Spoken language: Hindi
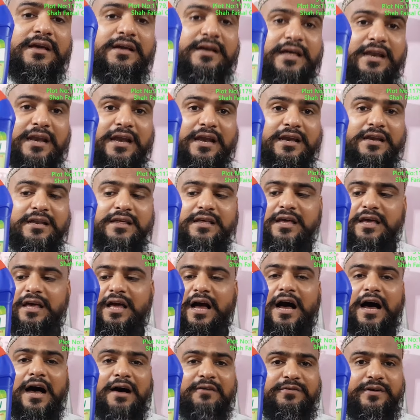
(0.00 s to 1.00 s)
ग्रीन की
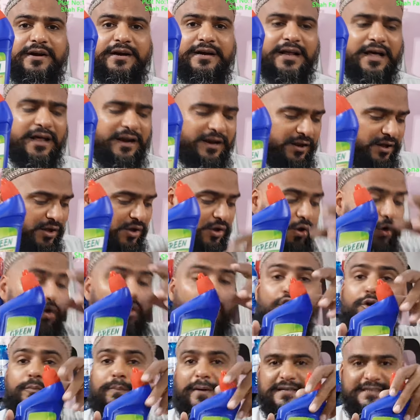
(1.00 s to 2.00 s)
हाफ लीटर
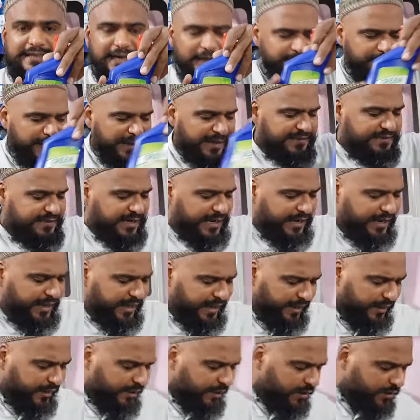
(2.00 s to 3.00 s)
और बचत पैक
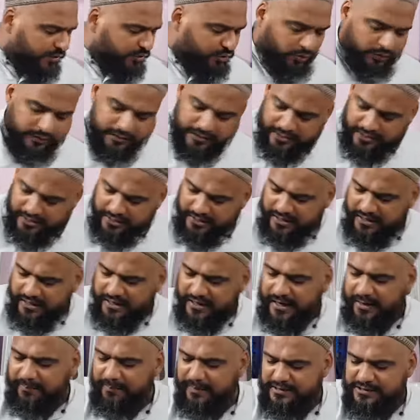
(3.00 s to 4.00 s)
चाहिए तो ग्रीन हम्म। ही
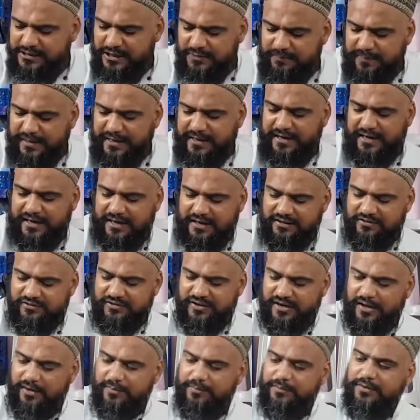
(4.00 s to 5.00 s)
का बचत पैक ये
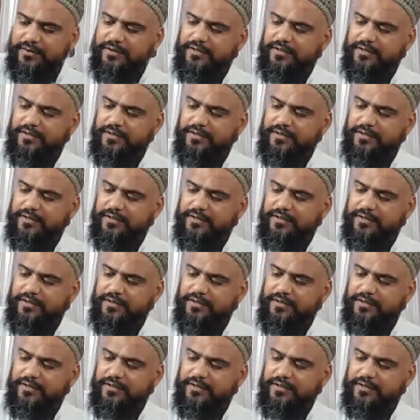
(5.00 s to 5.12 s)
लीजिए आप